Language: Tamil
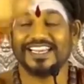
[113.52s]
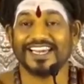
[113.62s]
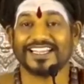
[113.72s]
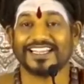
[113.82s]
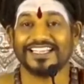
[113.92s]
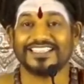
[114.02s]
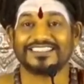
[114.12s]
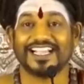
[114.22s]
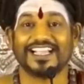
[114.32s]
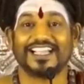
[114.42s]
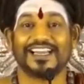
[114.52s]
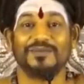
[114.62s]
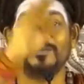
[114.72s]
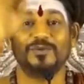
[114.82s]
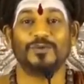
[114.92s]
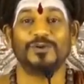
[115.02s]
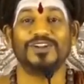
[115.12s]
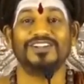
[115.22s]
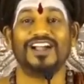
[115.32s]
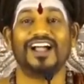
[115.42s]
இயற்கை சக்கரம்
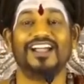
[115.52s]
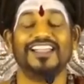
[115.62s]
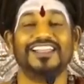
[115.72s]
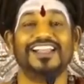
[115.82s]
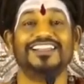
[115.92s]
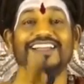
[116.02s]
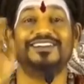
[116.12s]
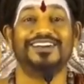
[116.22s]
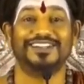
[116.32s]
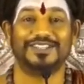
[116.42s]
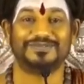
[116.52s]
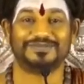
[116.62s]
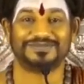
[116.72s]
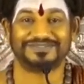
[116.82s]
ஒழுங்காக இயங்க வேண்டும்